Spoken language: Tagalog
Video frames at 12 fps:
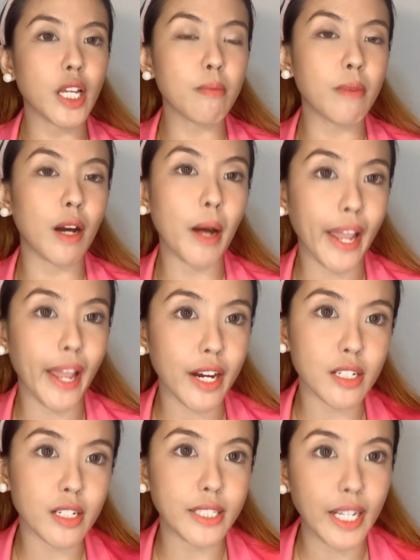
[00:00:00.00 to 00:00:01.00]
yung mga
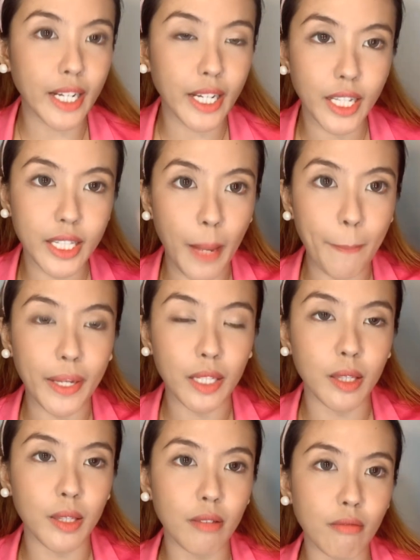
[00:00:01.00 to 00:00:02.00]
areas talaga na dapat
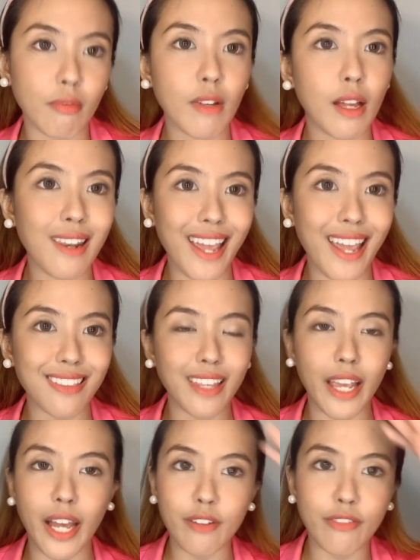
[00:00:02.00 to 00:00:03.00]
light yan.